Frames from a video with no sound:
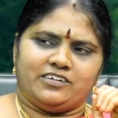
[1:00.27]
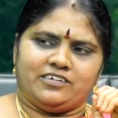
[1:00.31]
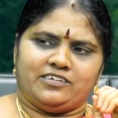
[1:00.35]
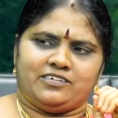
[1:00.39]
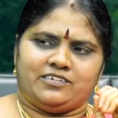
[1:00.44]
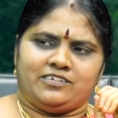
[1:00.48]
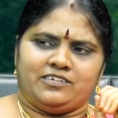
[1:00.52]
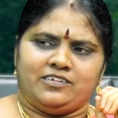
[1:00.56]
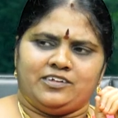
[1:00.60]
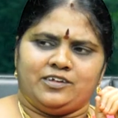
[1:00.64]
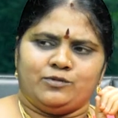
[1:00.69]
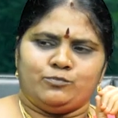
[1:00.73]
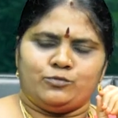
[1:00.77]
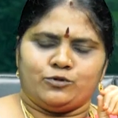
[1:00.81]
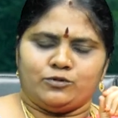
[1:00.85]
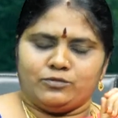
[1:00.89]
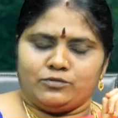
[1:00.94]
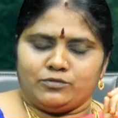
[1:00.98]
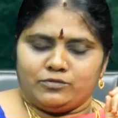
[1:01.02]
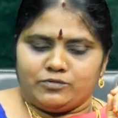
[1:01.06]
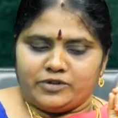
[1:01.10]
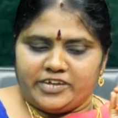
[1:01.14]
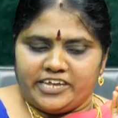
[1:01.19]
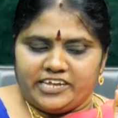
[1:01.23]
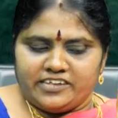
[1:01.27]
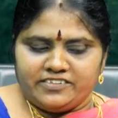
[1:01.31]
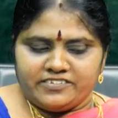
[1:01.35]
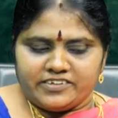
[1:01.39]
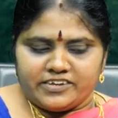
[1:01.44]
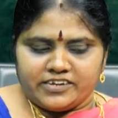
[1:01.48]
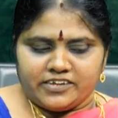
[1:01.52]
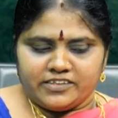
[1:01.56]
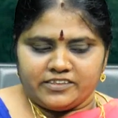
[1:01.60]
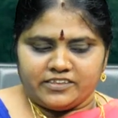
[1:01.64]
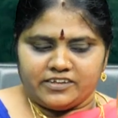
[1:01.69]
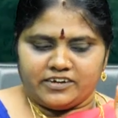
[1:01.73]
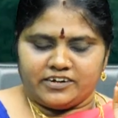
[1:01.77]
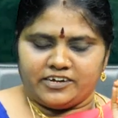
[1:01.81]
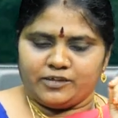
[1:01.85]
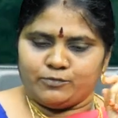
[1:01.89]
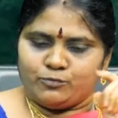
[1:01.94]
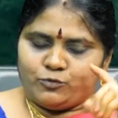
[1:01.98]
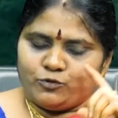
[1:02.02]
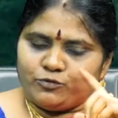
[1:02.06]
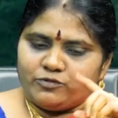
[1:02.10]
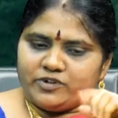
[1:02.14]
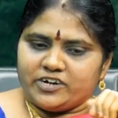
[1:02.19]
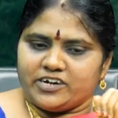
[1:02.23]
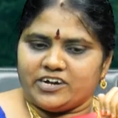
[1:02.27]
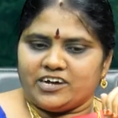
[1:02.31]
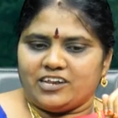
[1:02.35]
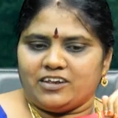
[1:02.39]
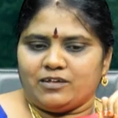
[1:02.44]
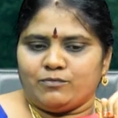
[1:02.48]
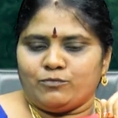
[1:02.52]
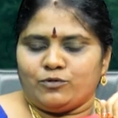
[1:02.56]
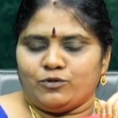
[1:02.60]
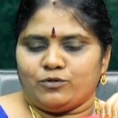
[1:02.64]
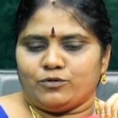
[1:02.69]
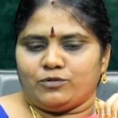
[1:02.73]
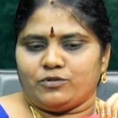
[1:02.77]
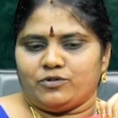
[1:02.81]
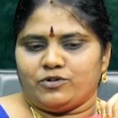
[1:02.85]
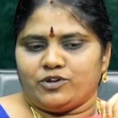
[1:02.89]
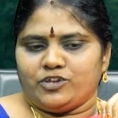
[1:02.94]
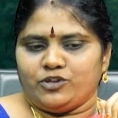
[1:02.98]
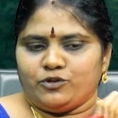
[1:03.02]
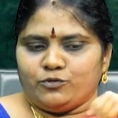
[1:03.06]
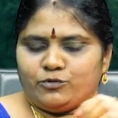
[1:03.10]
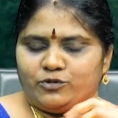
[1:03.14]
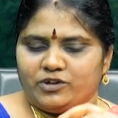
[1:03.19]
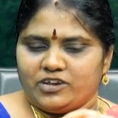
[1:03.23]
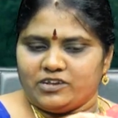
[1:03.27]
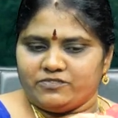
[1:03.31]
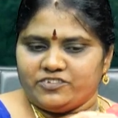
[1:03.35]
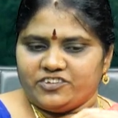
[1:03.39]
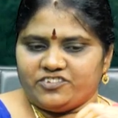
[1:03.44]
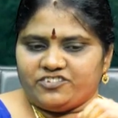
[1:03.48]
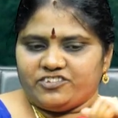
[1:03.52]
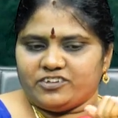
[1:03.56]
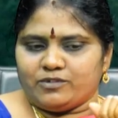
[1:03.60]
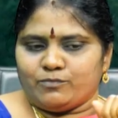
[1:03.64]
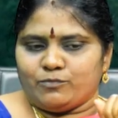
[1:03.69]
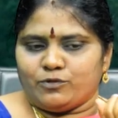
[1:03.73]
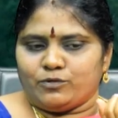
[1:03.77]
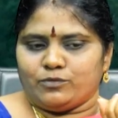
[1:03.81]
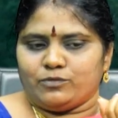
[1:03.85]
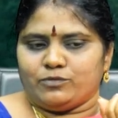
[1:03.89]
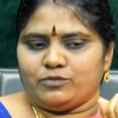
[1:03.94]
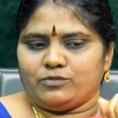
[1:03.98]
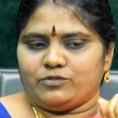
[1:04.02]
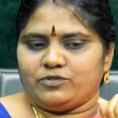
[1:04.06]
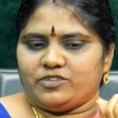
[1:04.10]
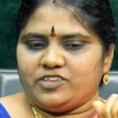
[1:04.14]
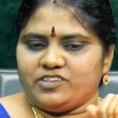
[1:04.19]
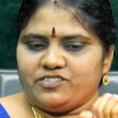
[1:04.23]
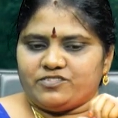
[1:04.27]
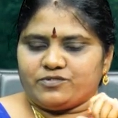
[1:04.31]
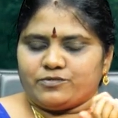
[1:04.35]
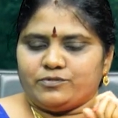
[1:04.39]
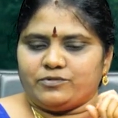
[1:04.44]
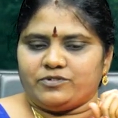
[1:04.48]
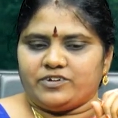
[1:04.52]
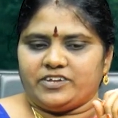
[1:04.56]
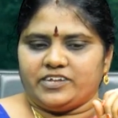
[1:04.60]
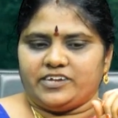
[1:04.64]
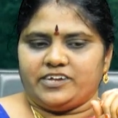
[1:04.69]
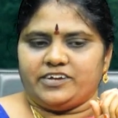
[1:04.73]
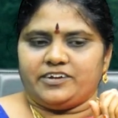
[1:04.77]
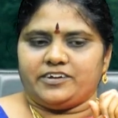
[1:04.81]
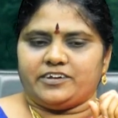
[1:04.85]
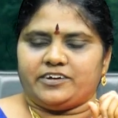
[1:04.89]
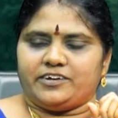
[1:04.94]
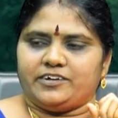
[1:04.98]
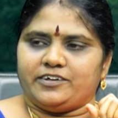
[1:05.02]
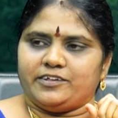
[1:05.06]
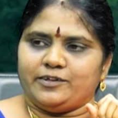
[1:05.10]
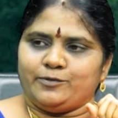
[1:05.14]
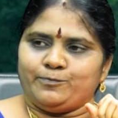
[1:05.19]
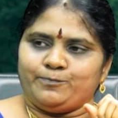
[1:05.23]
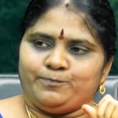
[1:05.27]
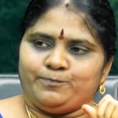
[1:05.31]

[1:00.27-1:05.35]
అండి ఇప్పుడు ఏం జరిగిందంటే పూర్వకాలంలో యోగుల విషయంలో తీసుకుంటే ఏంటంటే